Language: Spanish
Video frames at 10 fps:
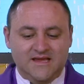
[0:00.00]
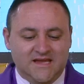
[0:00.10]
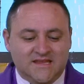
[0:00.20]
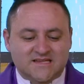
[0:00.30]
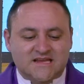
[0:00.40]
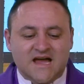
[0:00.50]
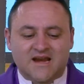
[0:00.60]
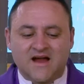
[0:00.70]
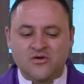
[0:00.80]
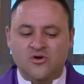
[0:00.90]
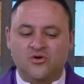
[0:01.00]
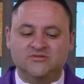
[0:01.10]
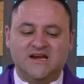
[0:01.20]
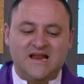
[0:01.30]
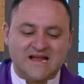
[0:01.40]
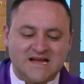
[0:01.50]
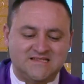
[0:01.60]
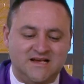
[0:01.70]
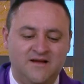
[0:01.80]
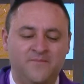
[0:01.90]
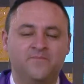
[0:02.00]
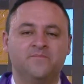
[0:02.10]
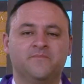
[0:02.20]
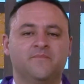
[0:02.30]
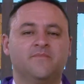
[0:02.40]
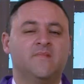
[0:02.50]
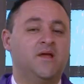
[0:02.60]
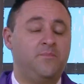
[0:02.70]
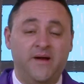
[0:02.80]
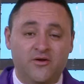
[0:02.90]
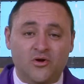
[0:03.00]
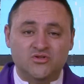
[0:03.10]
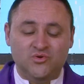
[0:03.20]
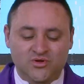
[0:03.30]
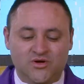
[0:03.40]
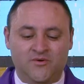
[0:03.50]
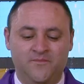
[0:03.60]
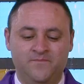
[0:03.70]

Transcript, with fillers: y descargaron contra la casa, pero no se hundió,